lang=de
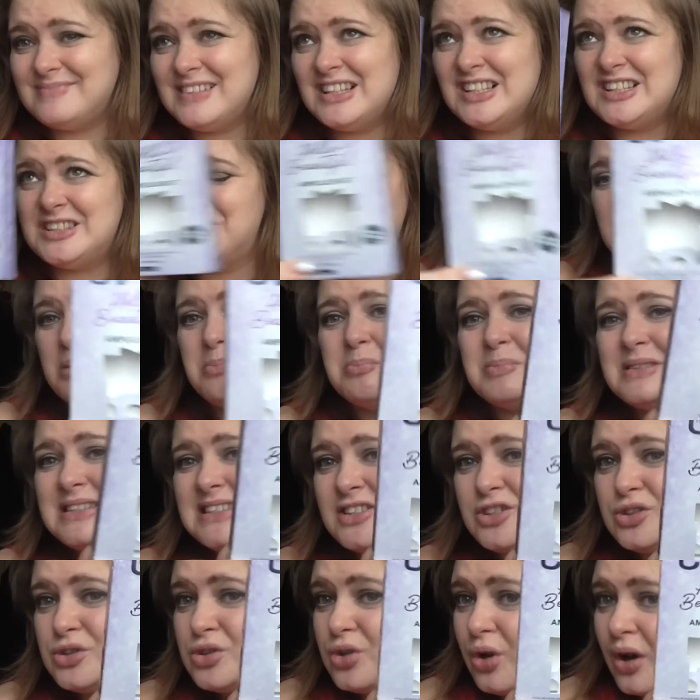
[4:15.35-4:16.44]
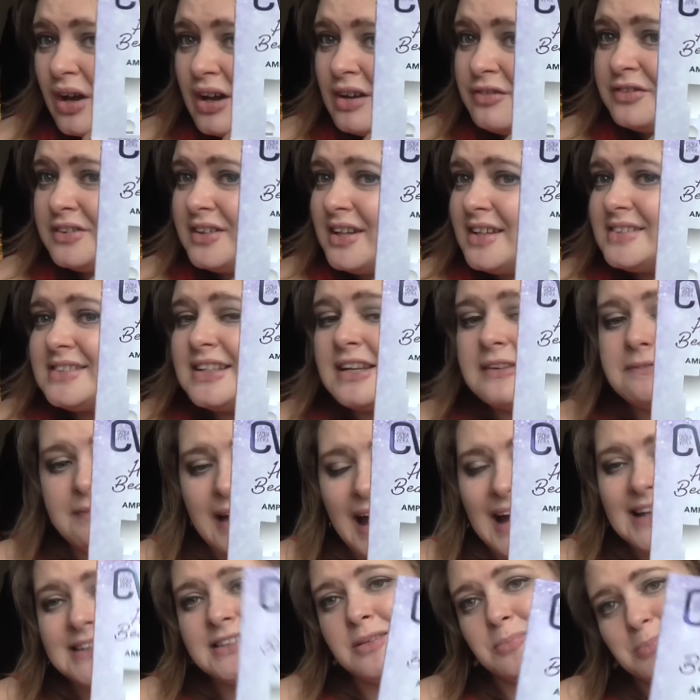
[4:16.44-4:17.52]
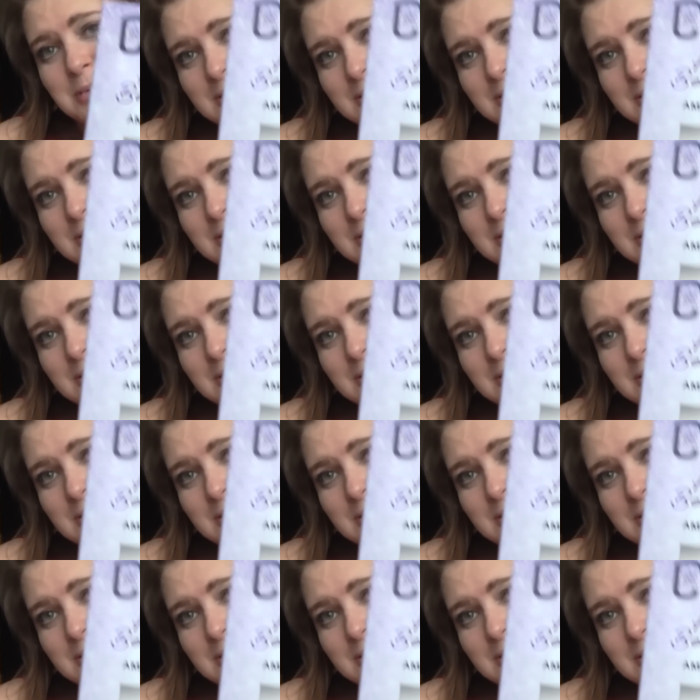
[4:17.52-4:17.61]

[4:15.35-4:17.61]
ist mir ein bisschen zu teuer für das. Ich warte,